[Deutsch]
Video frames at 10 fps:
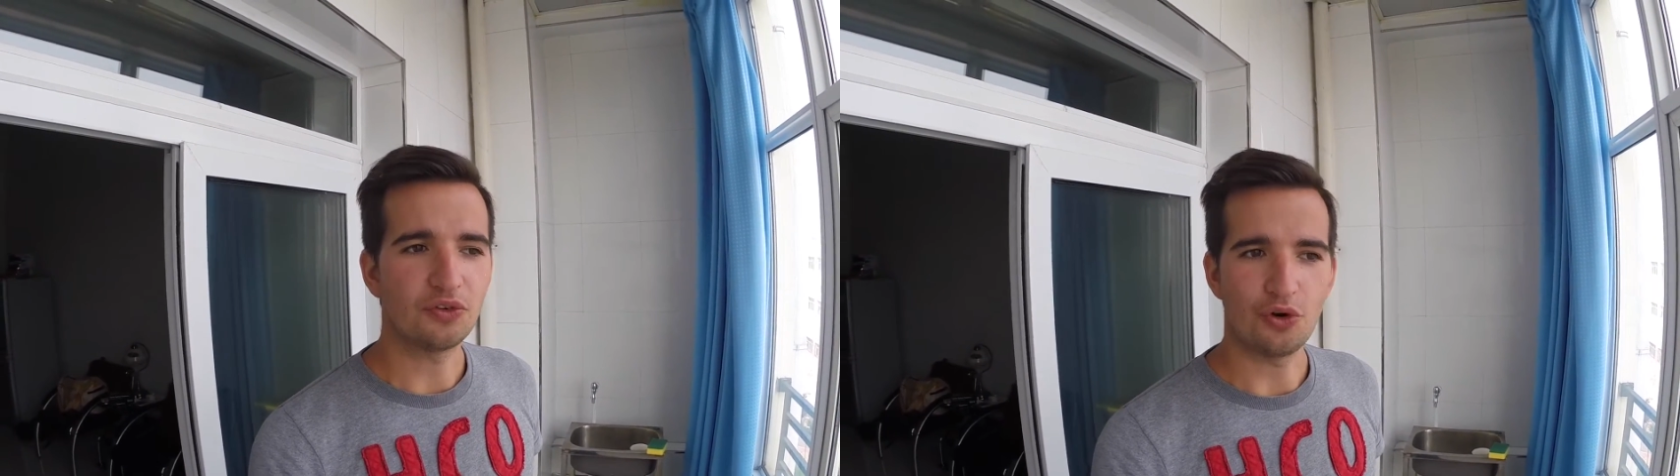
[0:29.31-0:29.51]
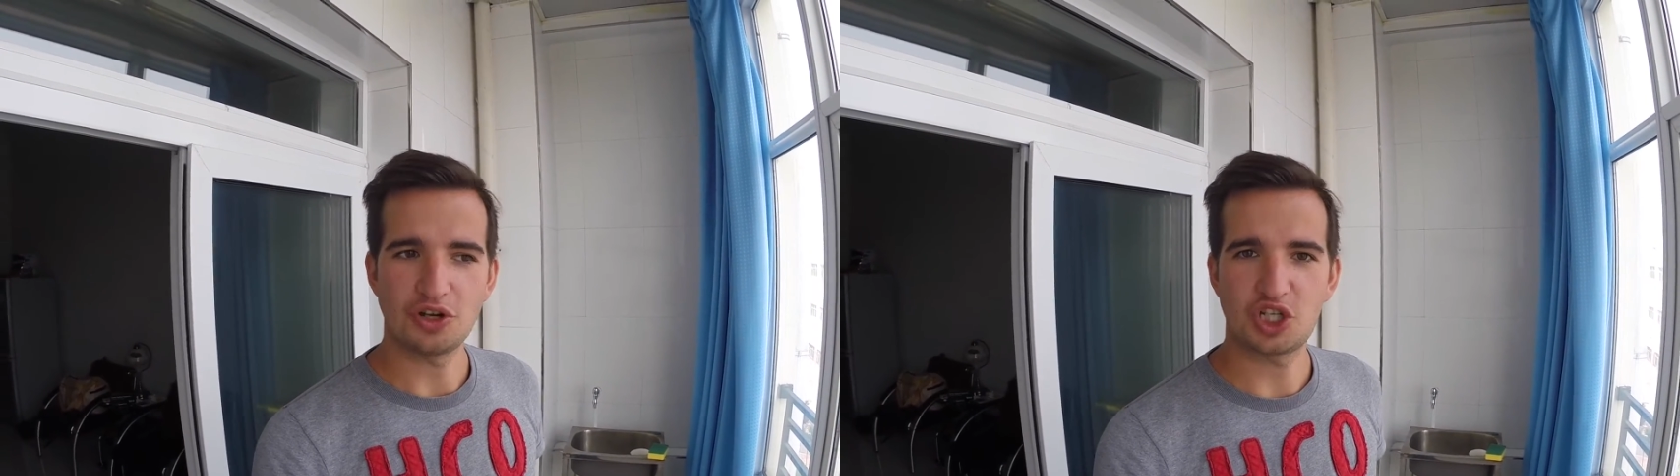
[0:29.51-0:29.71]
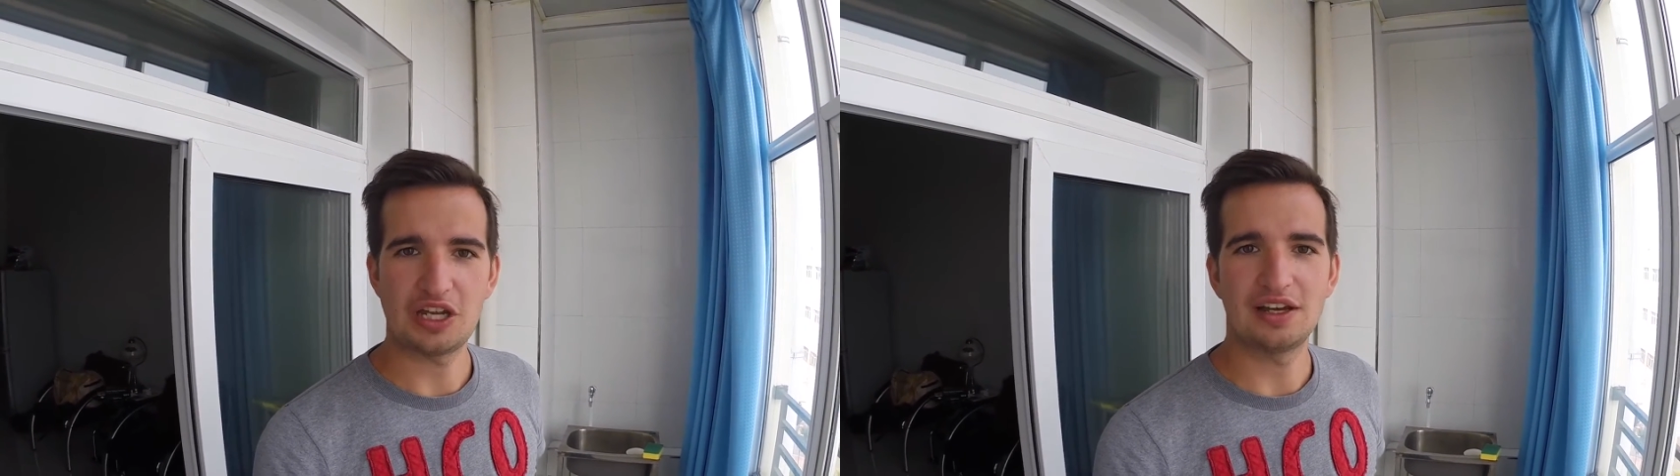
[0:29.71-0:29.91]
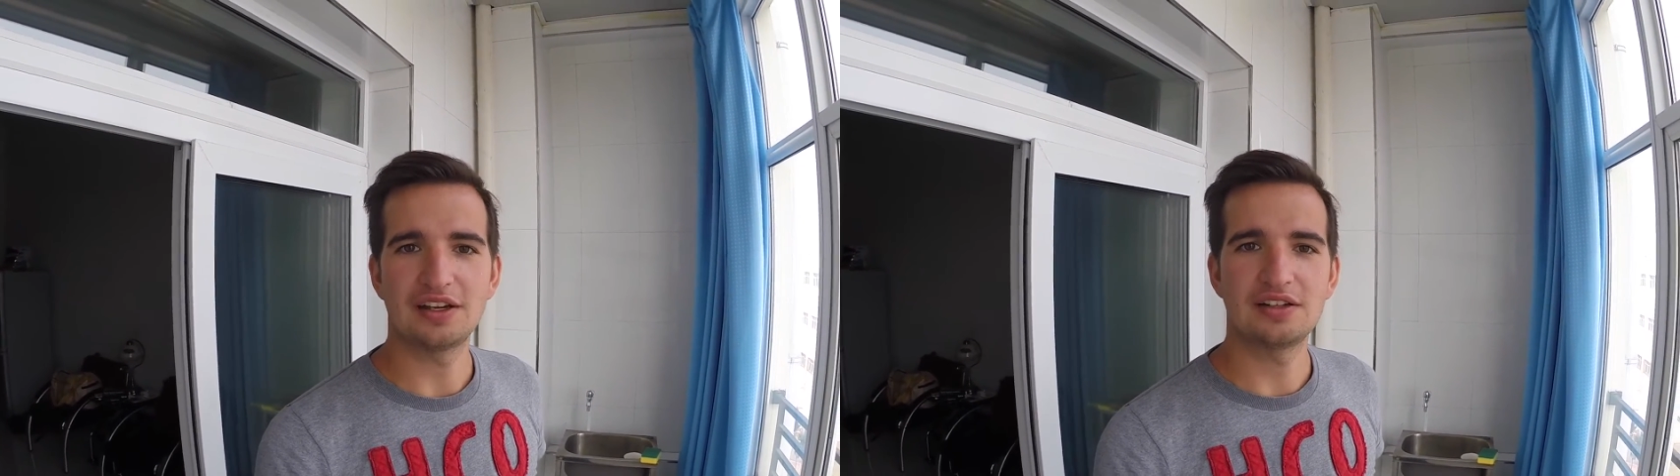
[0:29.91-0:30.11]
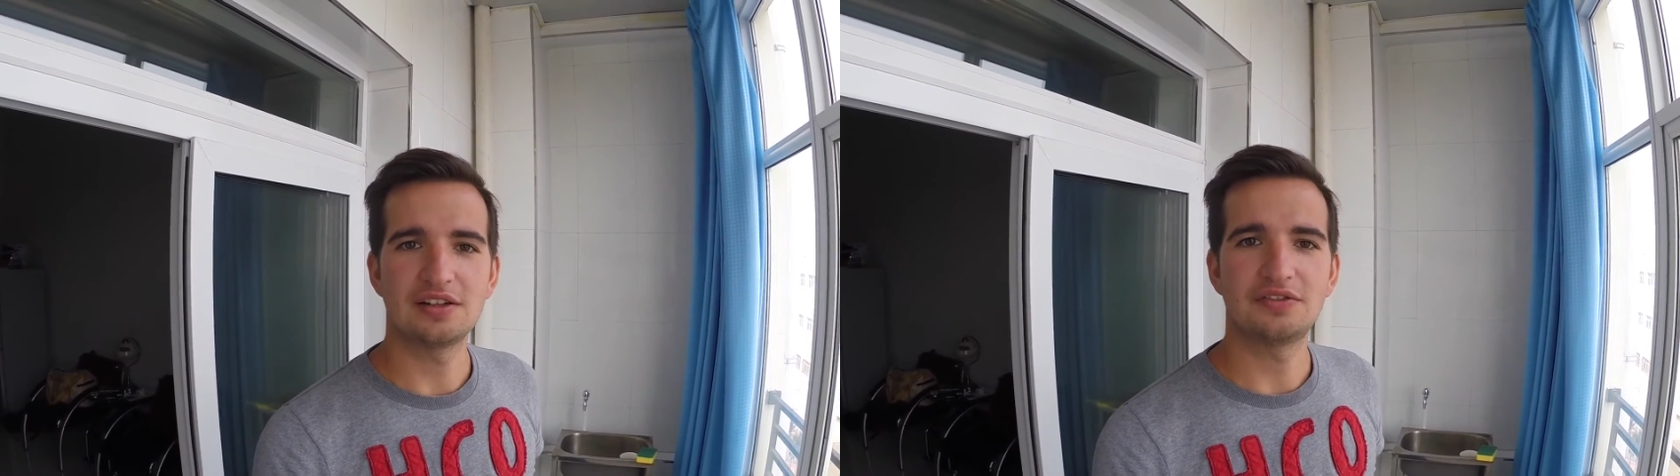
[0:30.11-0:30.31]

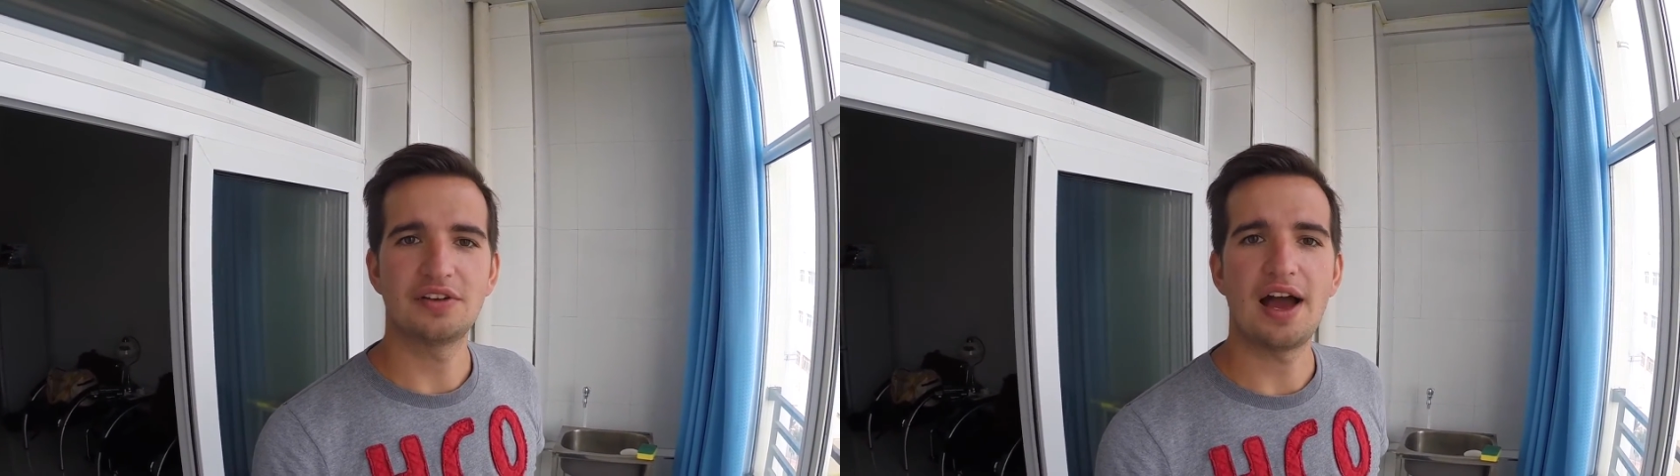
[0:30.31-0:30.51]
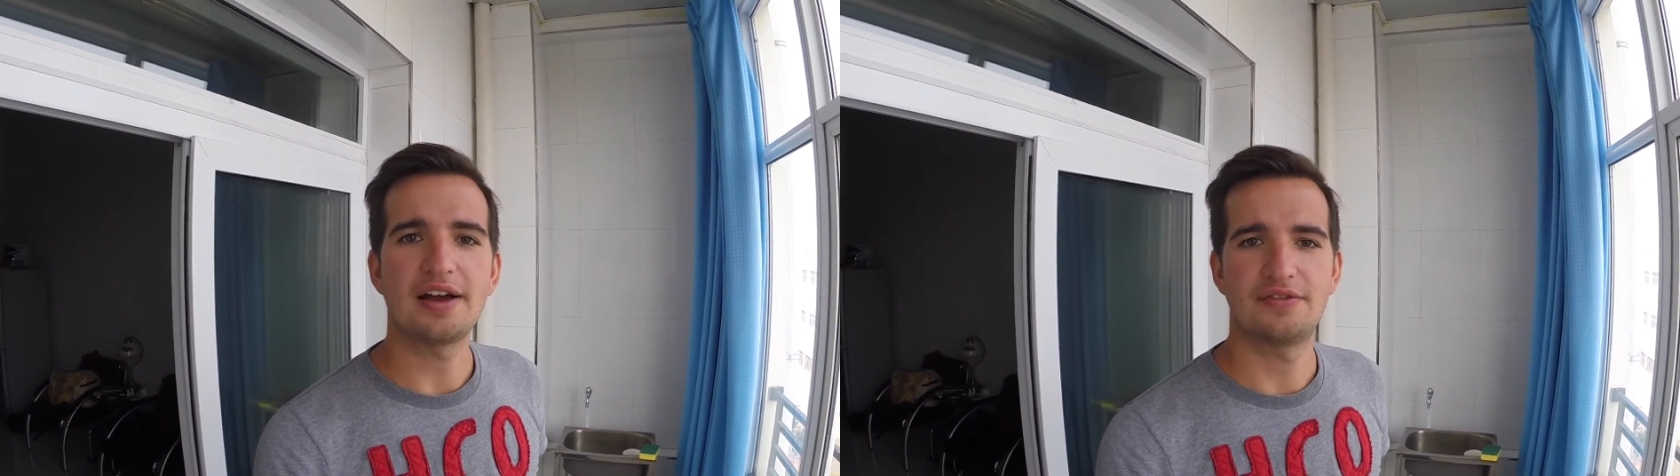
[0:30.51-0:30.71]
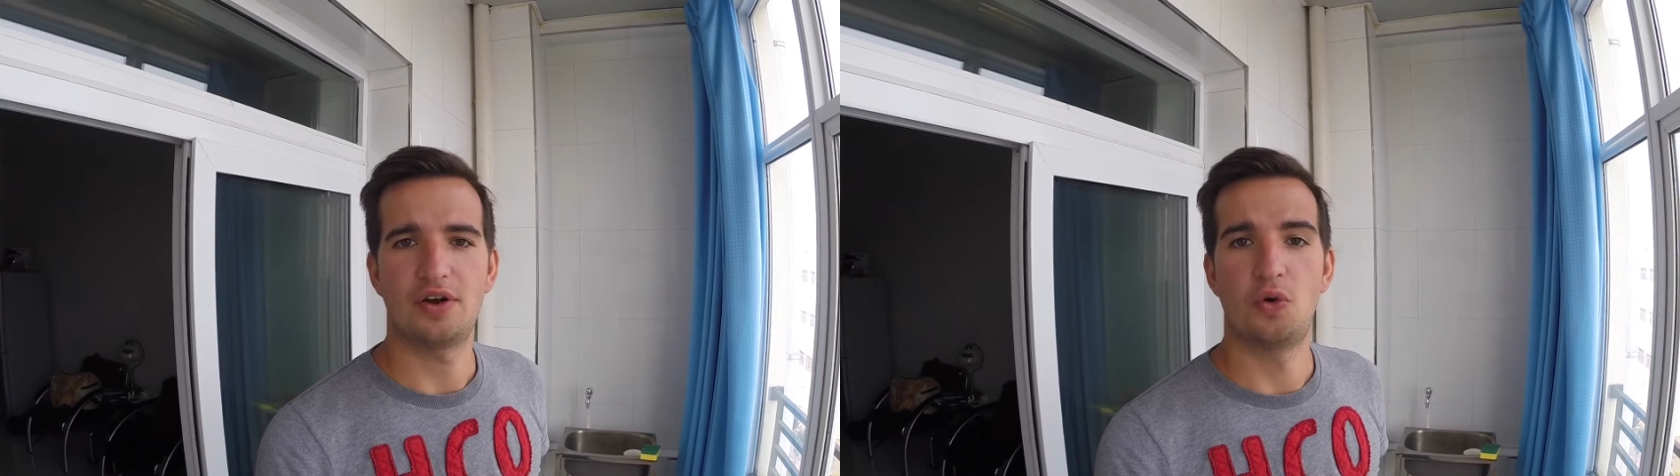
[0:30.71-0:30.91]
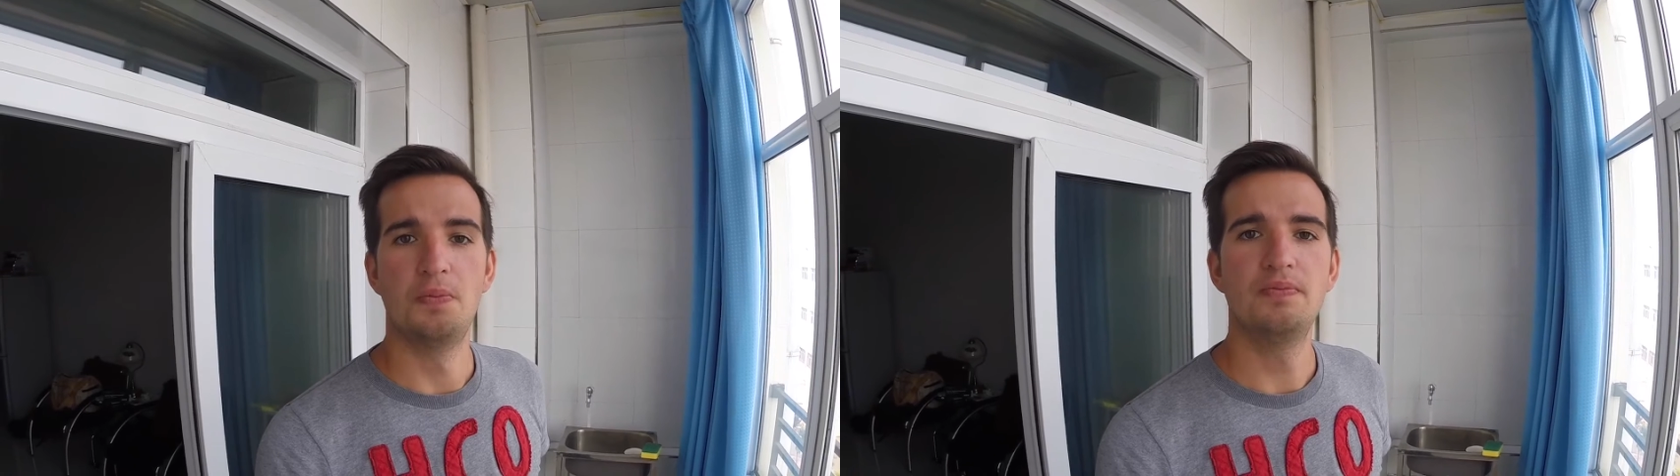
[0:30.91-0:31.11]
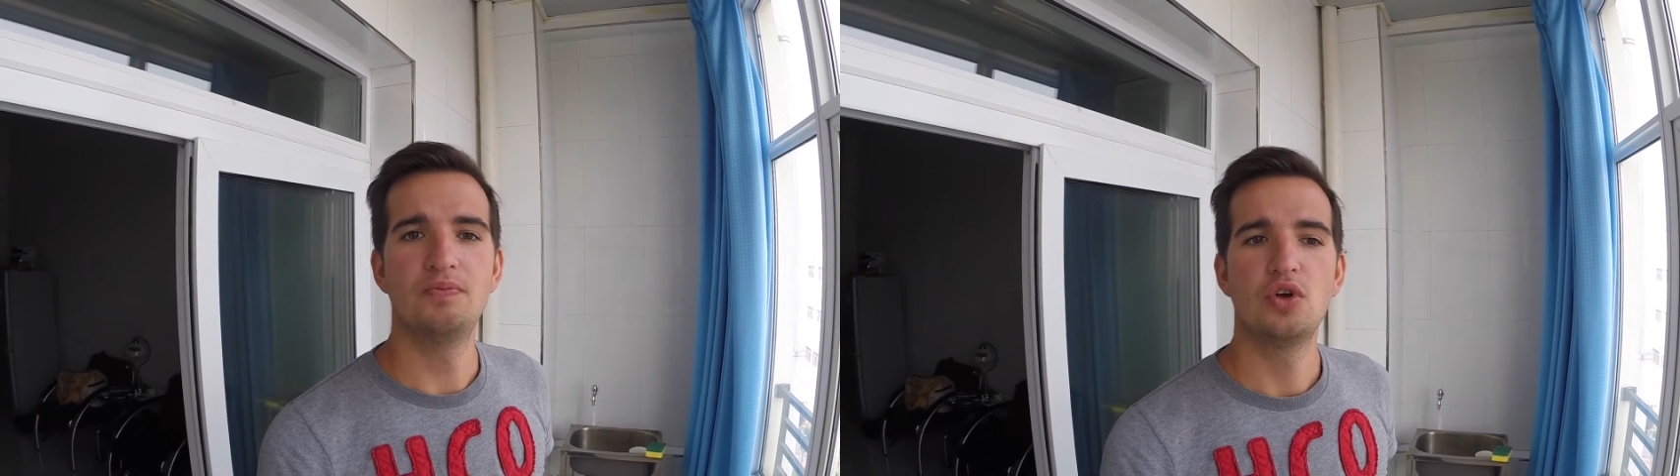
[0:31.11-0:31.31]
Vorsteherin gefragt,
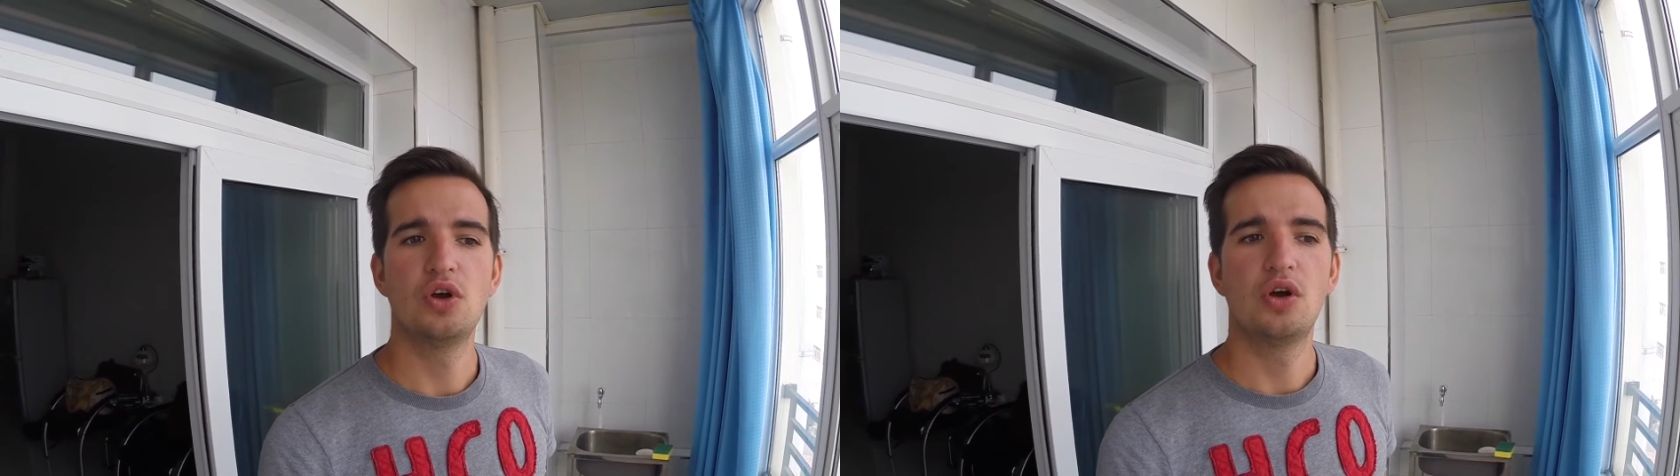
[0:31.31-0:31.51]
warum.